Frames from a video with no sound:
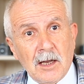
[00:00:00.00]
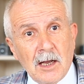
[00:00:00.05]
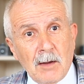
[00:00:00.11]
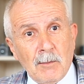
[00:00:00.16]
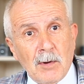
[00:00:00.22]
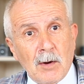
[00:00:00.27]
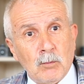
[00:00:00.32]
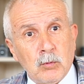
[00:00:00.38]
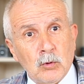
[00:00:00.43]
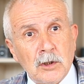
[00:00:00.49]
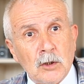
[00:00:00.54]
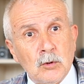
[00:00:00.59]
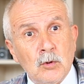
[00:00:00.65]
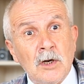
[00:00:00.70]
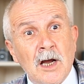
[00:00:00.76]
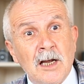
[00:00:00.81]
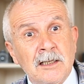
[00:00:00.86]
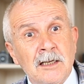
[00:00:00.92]
Hemen burada
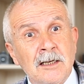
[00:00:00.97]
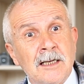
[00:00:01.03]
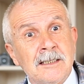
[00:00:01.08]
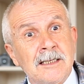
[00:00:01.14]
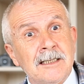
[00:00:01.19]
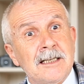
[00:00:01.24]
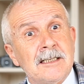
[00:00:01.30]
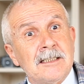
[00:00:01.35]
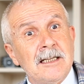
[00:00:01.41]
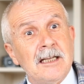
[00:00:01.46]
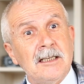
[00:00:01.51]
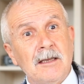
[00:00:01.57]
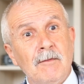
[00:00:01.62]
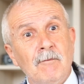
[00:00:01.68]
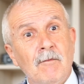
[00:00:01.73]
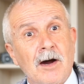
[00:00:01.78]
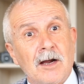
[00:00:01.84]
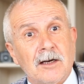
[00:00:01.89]
Günaydın gazetesinde
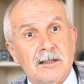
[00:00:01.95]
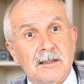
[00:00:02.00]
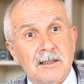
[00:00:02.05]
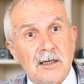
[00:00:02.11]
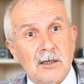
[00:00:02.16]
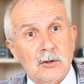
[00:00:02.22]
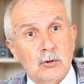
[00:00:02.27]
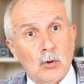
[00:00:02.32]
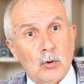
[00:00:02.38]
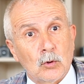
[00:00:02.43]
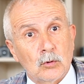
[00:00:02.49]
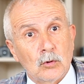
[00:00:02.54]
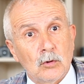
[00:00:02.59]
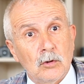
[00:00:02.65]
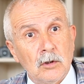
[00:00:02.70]
kim vardı diye sordu.